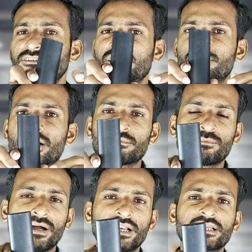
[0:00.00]
ये मेरा
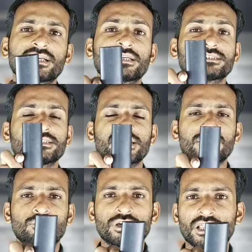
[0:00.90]
मोबाइल किसी ने
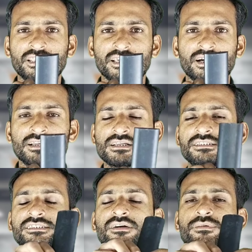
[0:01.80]
उठा लिया
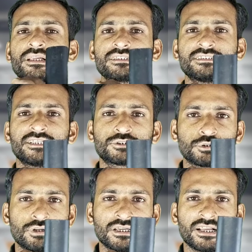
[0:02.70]
या फिर किसी ने
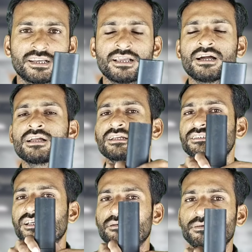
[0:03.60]
चोरी कर लिया
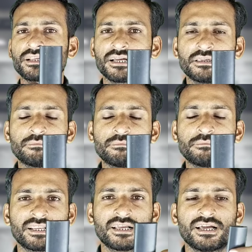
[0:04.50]
या फिर कहीं पर
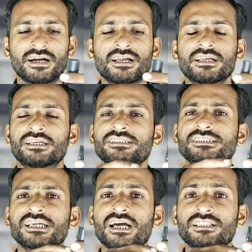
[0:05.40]
गिर गया
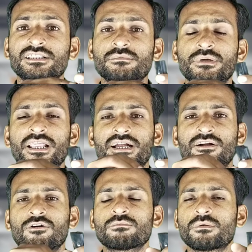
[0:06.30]
इसके अंदर मेरे
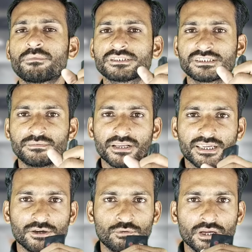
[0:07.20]
अकाउंट में पैसे भी
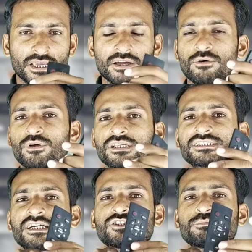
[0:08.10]
रखे हुए हैं और
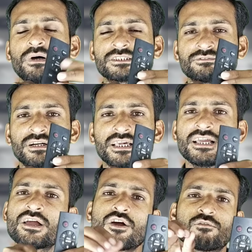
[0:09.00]
इसका जो पासवर्ड है
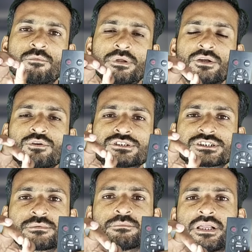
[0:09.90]
वो बिल्कुल
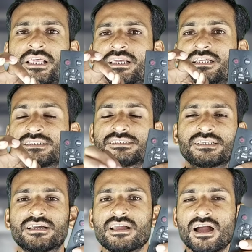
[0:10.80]
सिंपल है ईजी
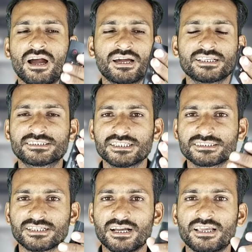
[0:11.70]
है अगर जेस
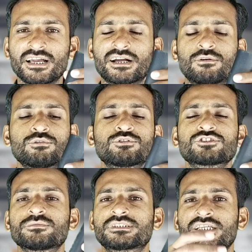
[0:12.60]
का है अकाउंट तो
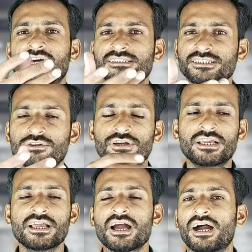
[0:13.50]
इसमें चार जीरो है
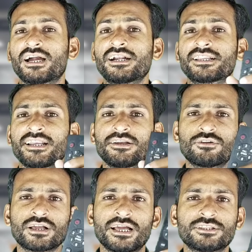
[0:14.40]
अगर
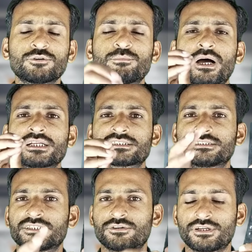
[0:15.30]
टेलीनोर का है तो पाँच
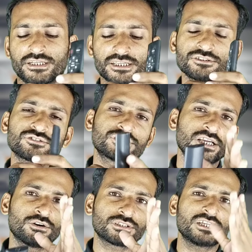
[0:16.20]
जीरो है ठीक है दोस्तों ये
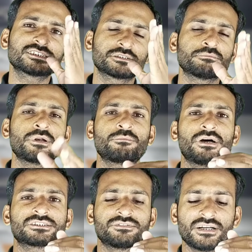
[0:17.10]
होता है सिंपल
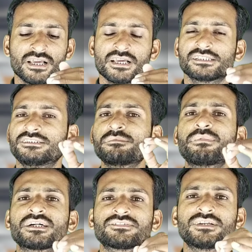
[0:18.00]
पासवर्ड ये
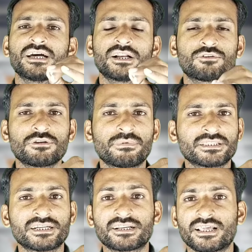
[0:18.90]
पासवर्ड हर कोई
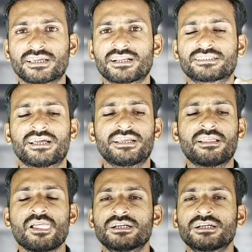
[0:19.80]
बंदा ट्राई करता है